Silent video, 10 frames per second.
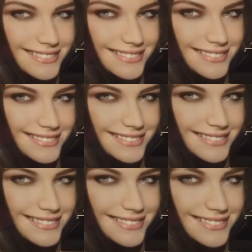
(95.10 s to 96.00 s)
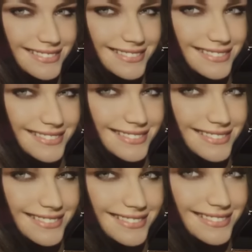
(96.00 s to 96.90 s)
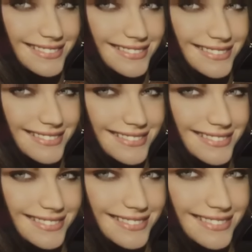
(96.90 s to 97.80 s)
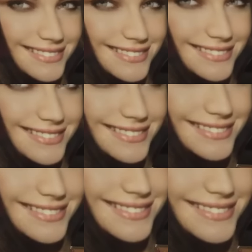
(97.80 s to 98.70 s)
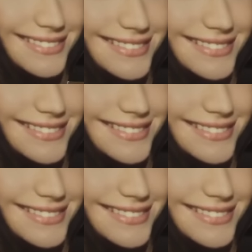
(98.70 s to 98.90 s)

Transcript: отнесла каталог в магазин, где покупаю фрукты,